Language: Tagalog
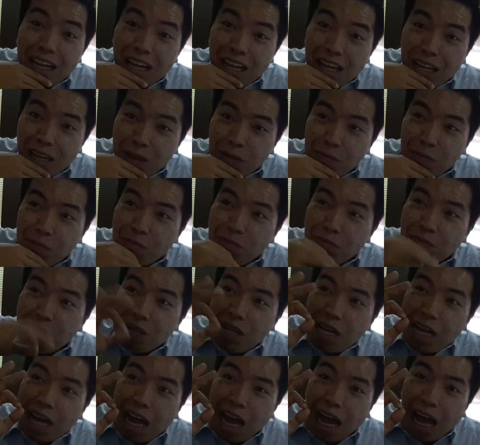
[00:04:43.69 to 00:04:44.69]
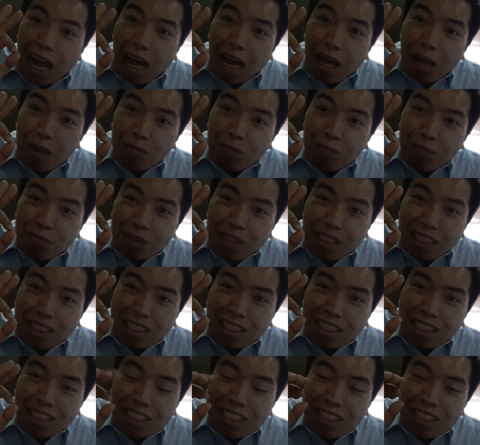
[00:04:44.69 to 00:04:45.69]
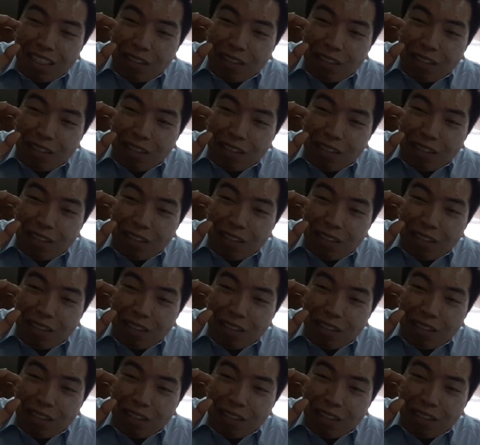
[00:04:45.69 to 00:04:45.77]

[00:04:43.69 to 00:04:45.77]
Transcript: I'm happy